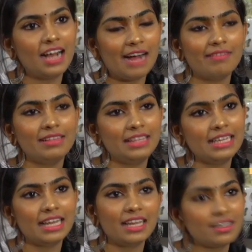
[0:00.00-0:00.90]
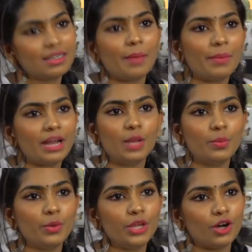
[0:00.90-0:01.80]
அவர் திங் லைக் நம்மளால
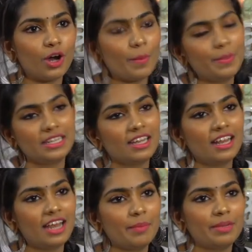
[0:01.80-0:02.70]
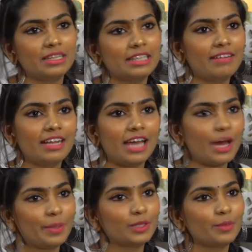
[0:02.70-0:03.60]
முடியும் அப்படின்னு தான் நான் நினைப்பேன் தவிர
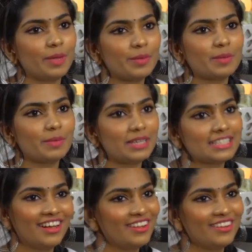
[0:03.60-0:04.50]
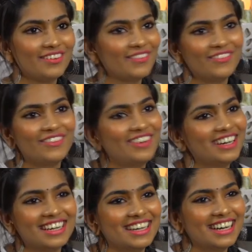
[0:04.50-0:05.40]
யார் பார்த்தோ பயப்பட மாட்டேன் இன்னும்
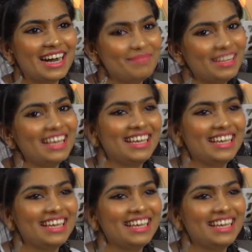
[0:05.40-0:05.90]
ஐம்